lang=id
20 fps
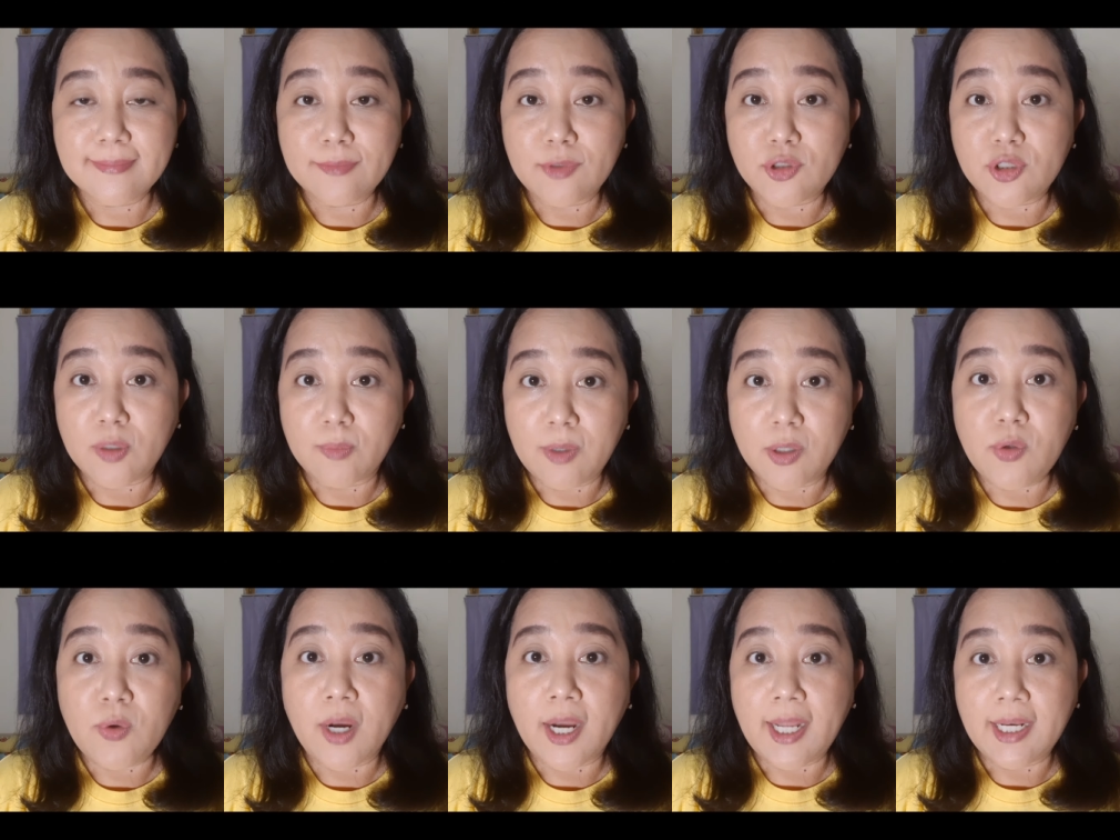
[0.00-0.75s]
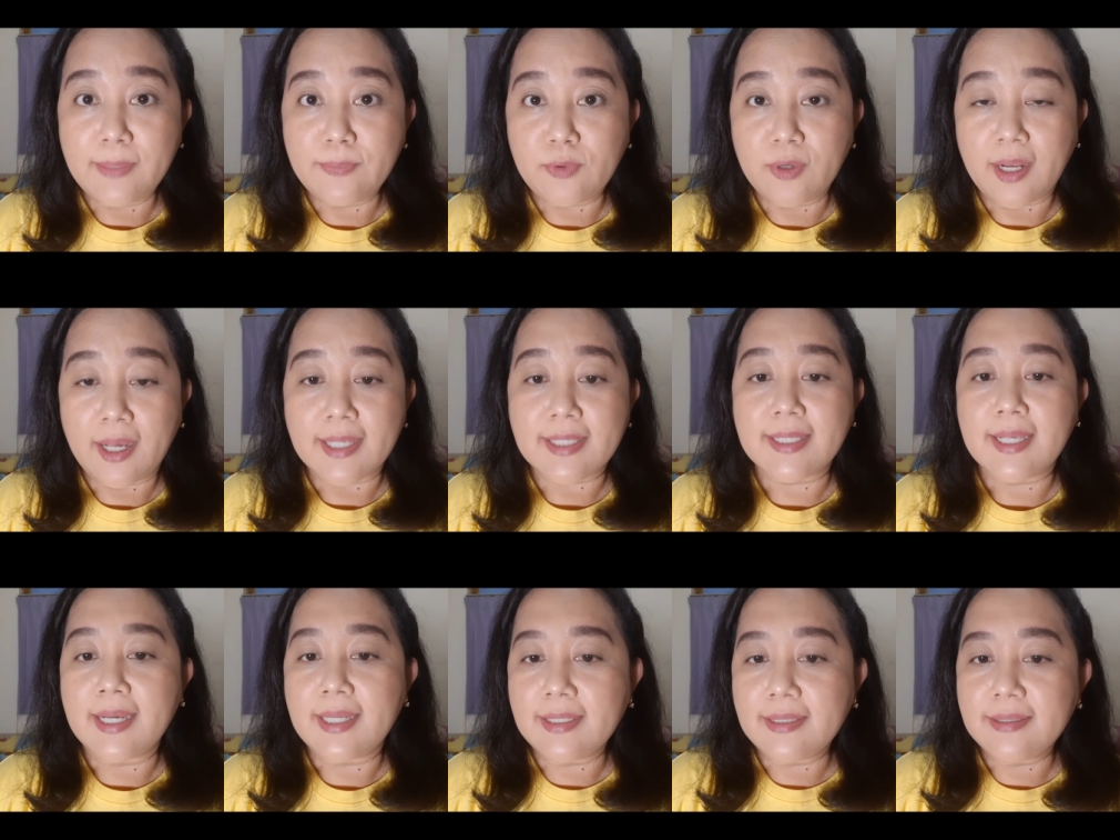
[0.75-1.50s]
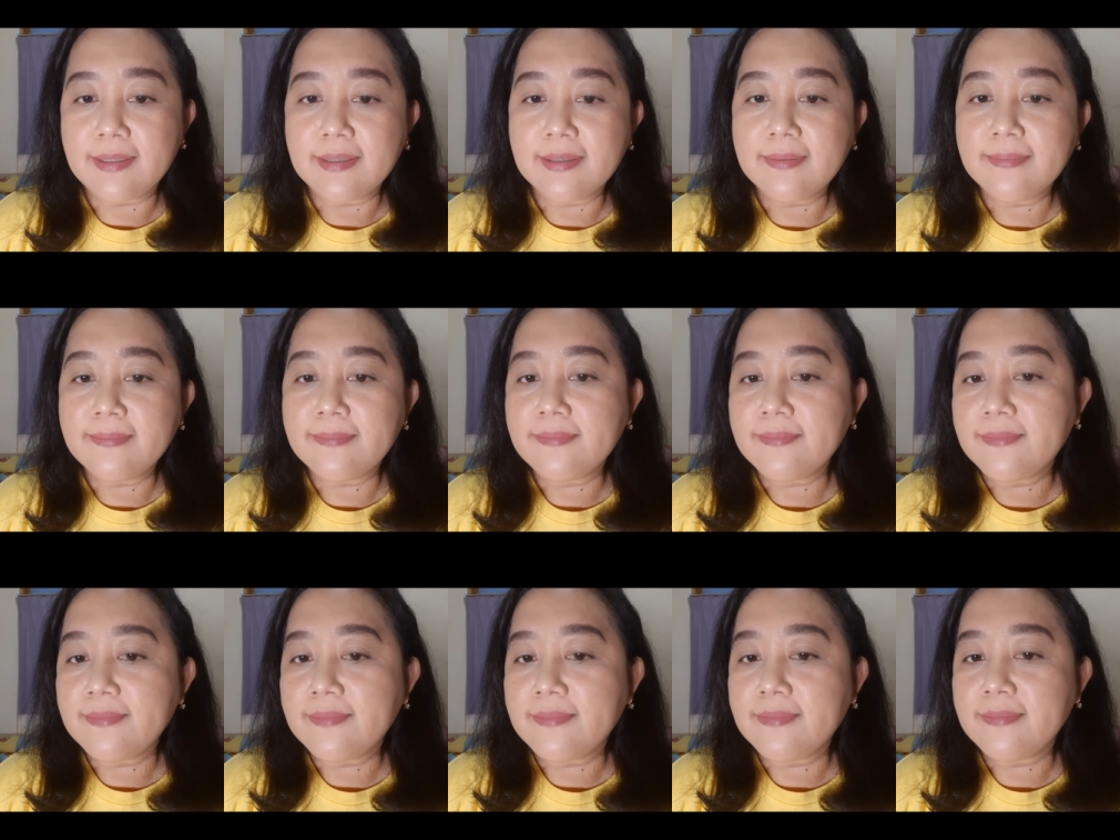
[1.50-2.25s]
Mau coba dua kali pulasan?
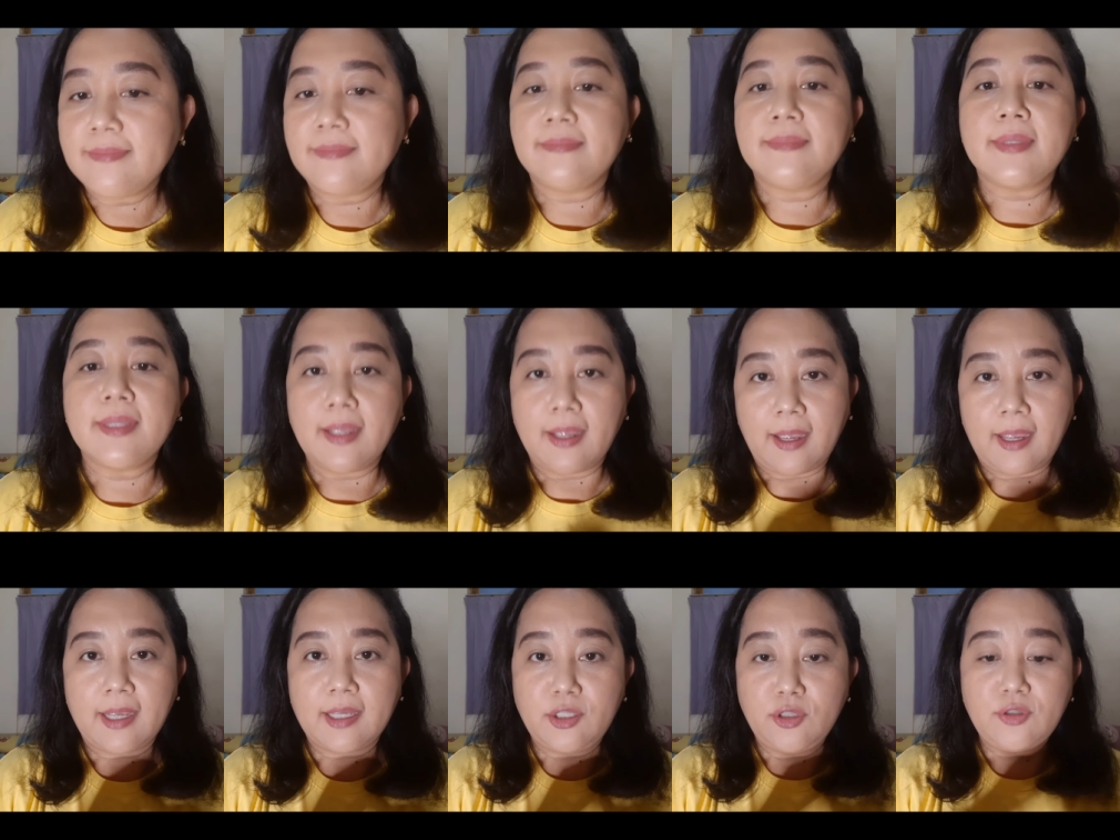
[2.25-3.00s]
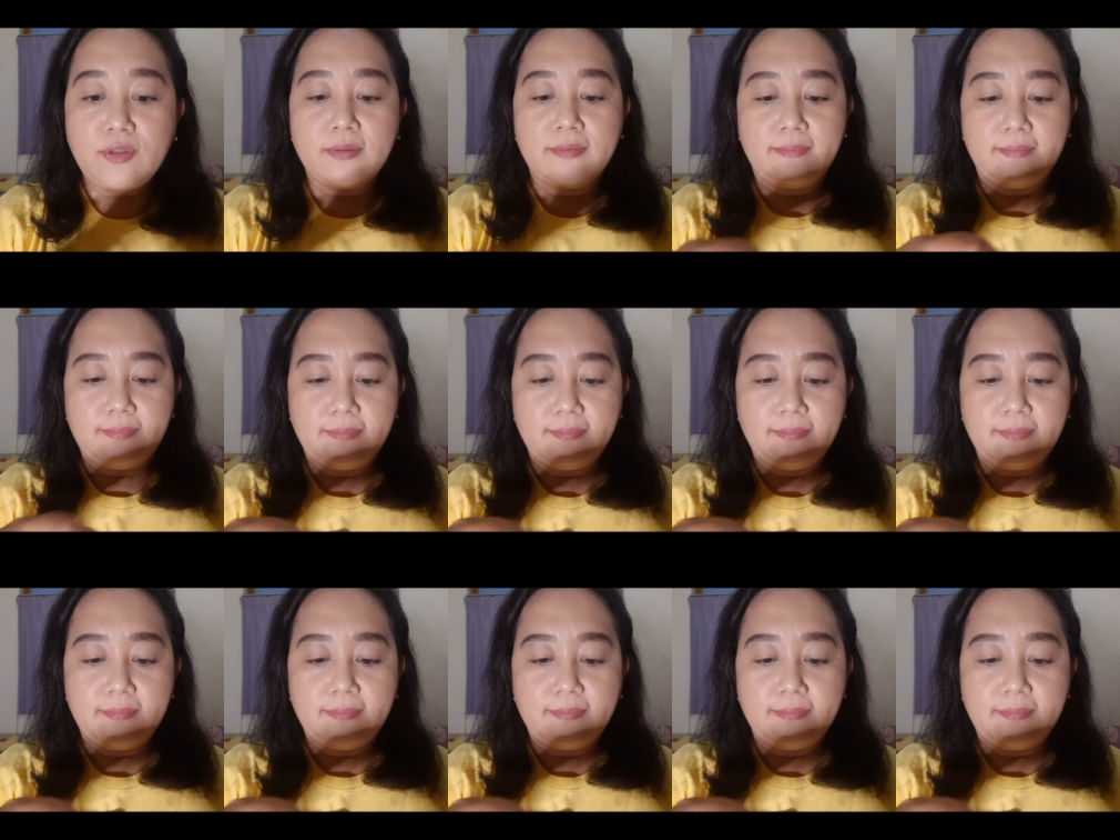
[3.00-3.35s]
Yuk.